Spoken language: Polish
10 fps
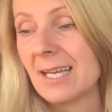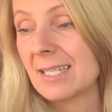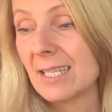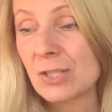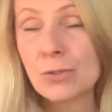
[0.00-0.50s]

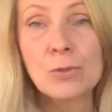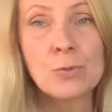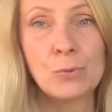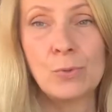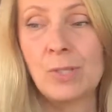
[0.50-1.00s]

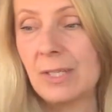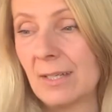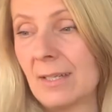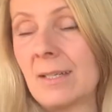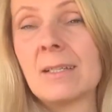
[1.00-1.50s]
zastosuj
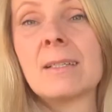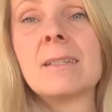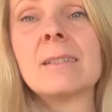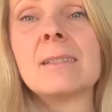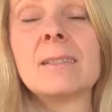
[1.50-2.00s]

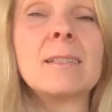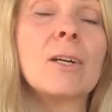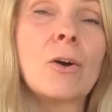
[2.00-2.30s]
e,